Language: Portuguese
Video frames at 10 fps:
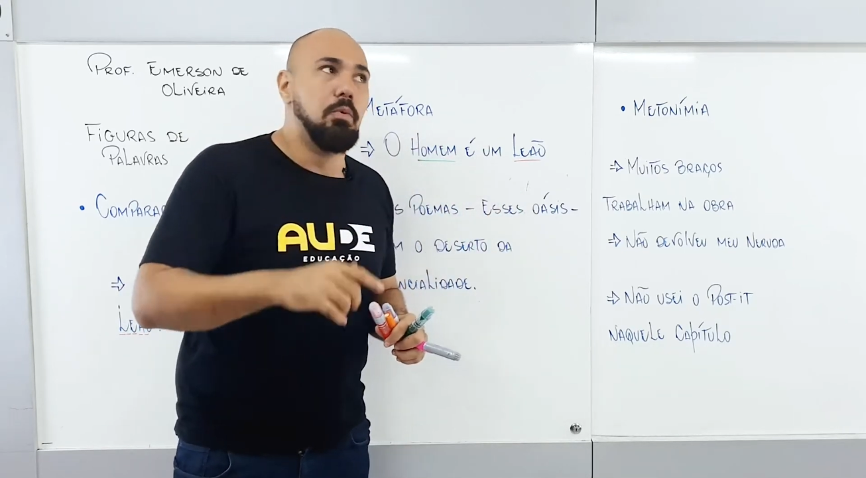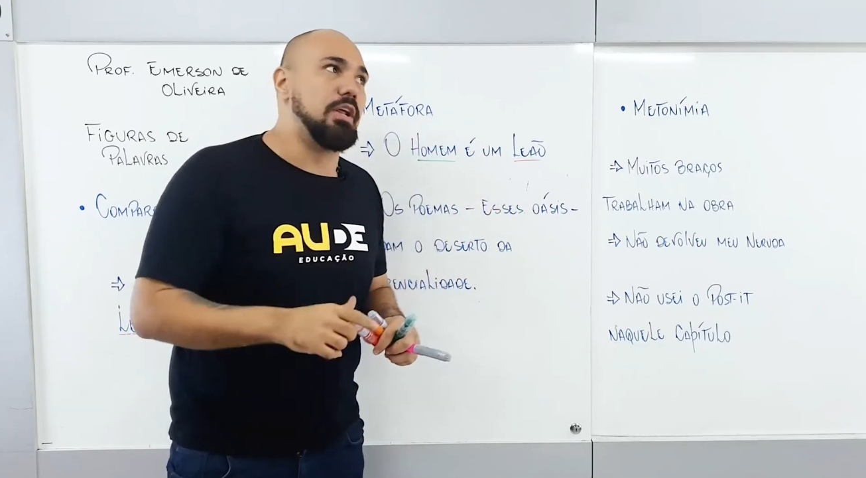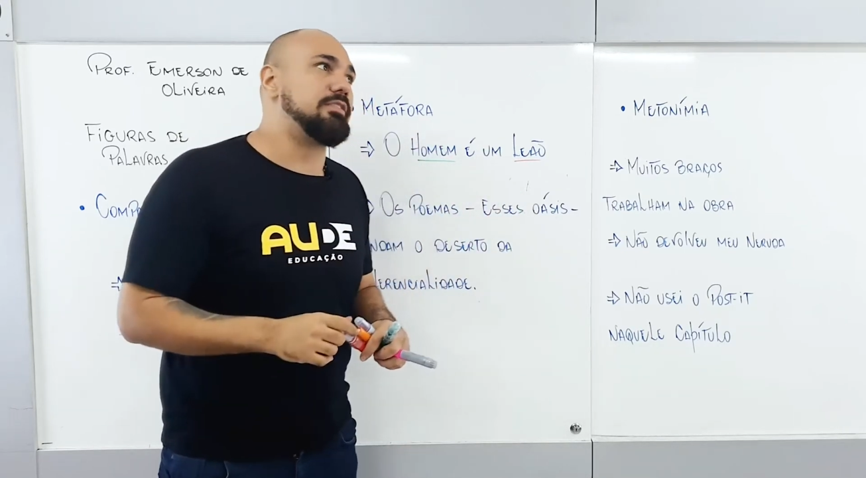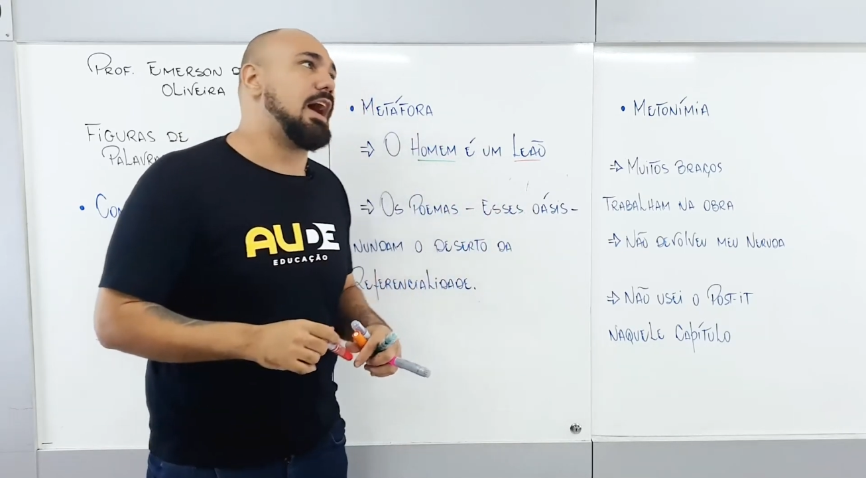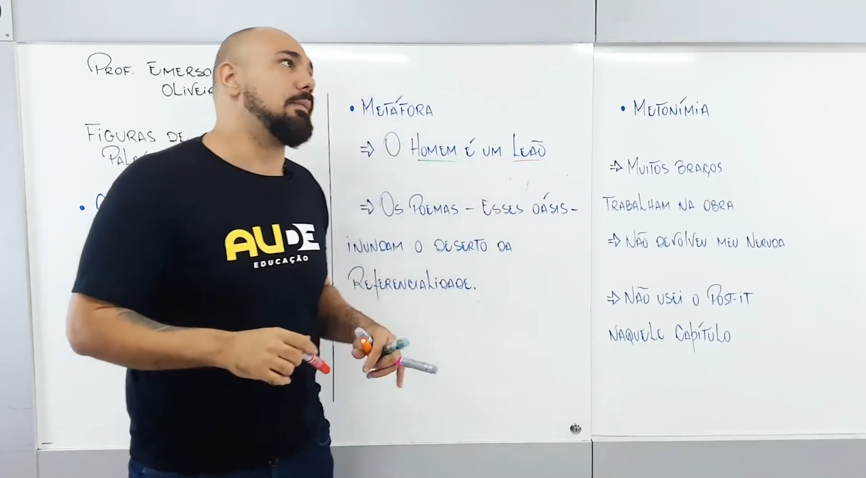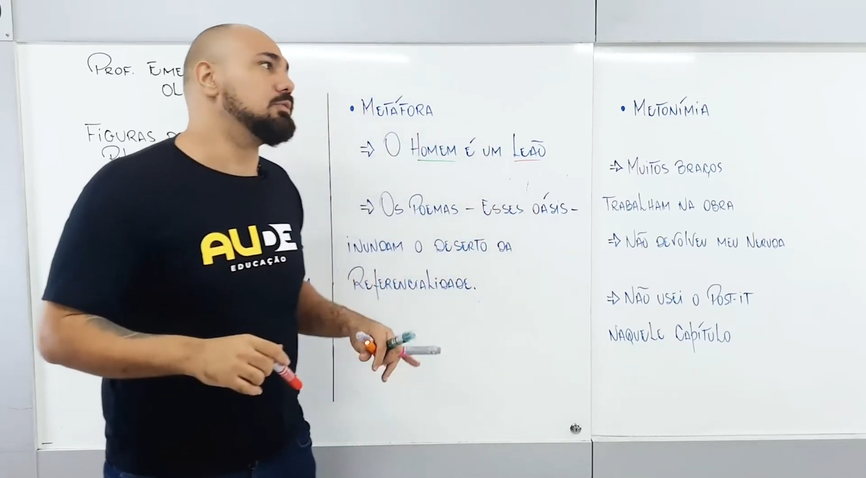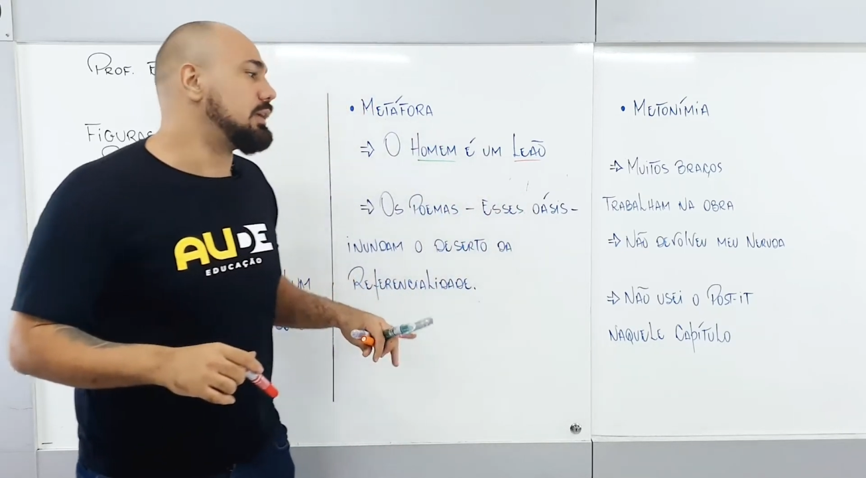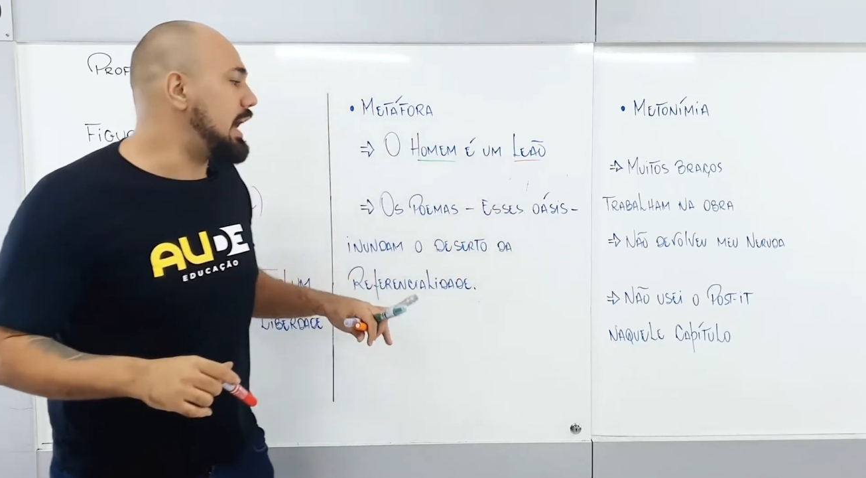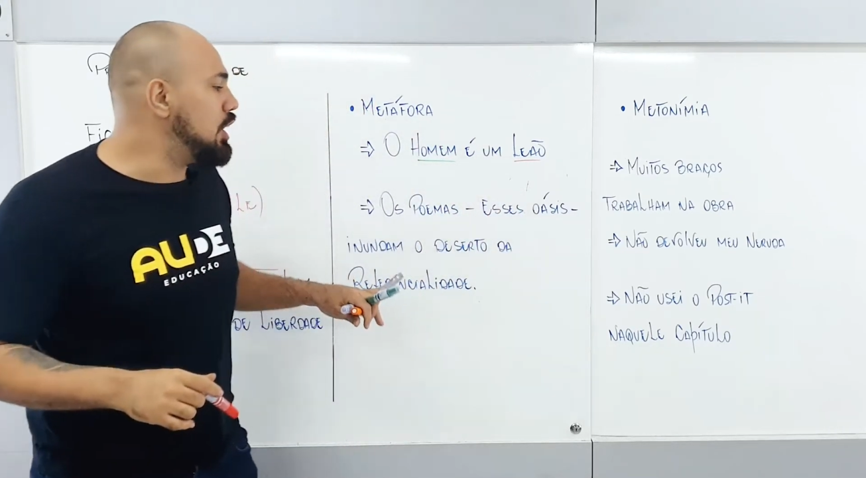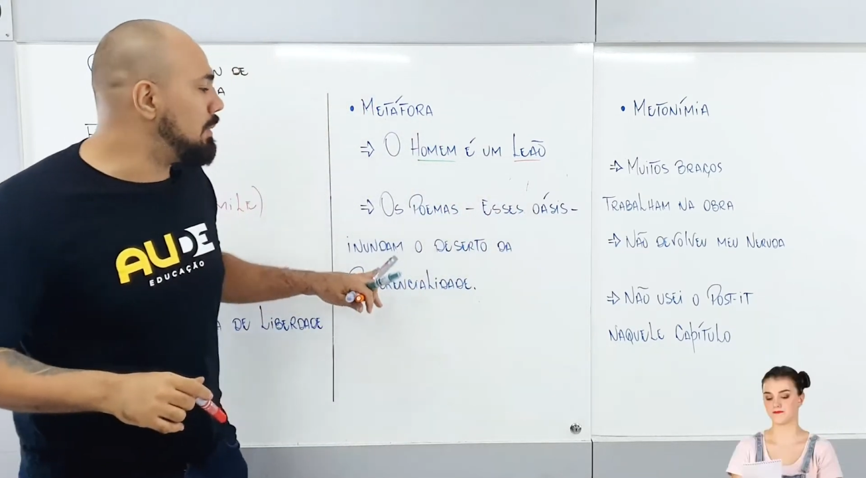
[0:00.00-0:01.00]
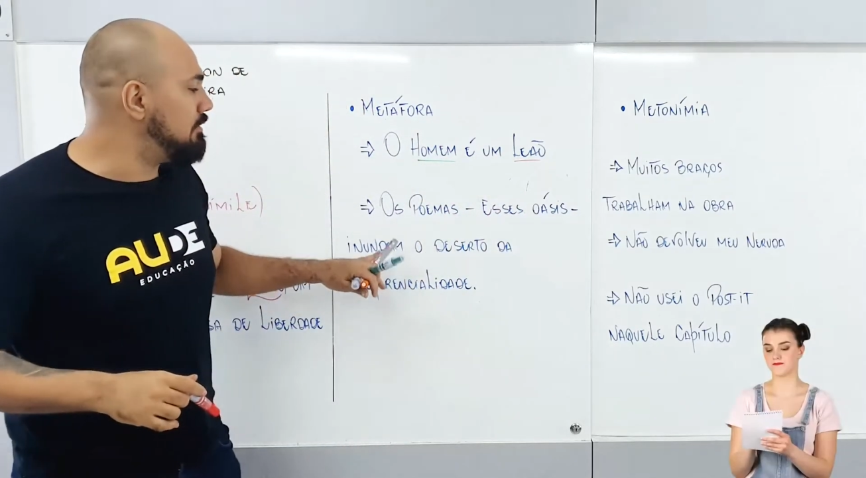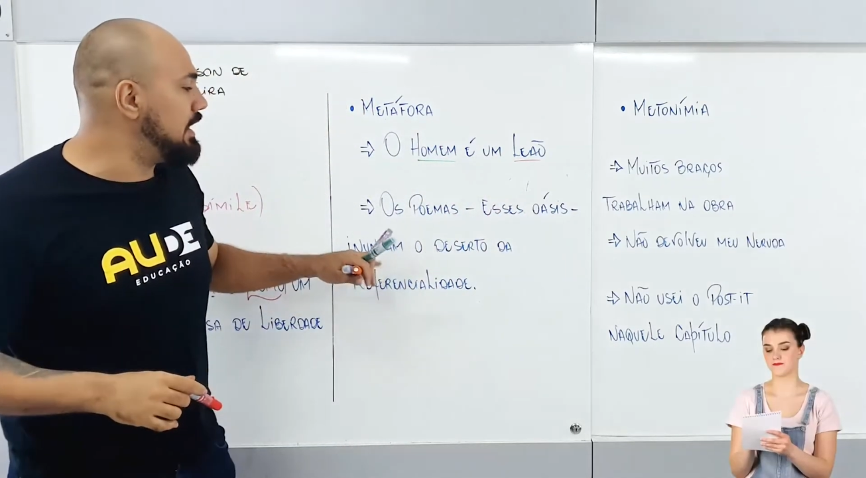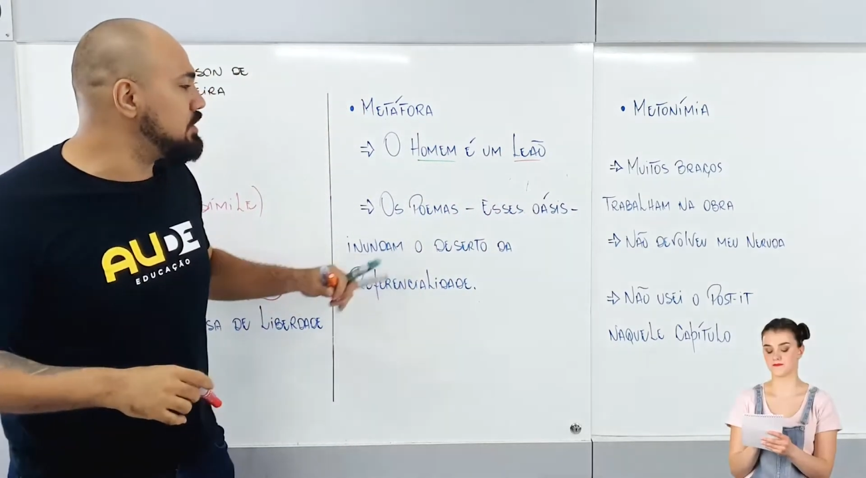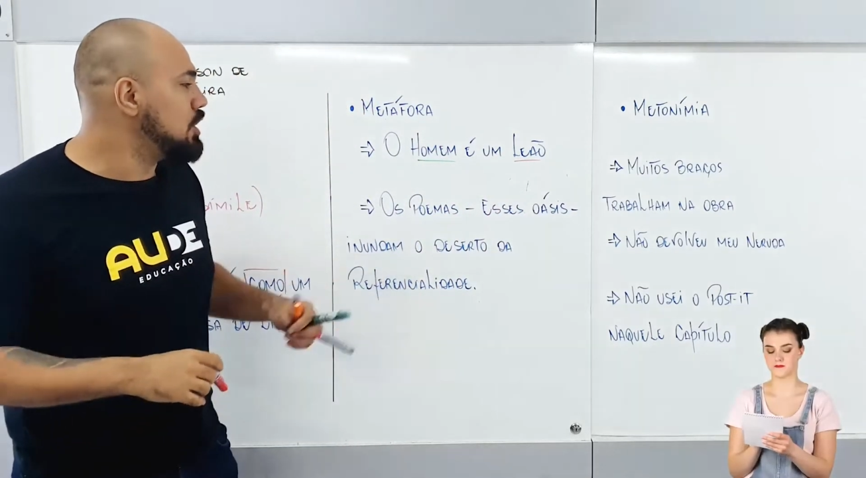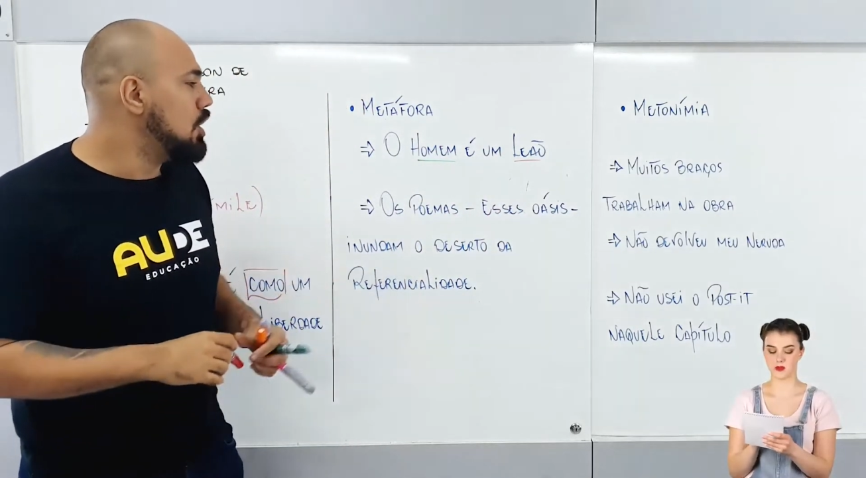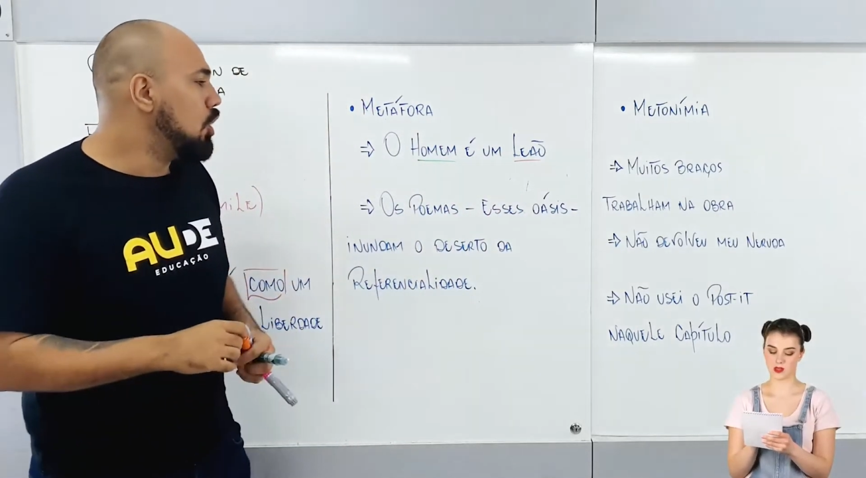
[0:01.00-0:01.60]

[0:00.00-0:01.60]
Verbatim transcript: Por exemplo, caiu uma vez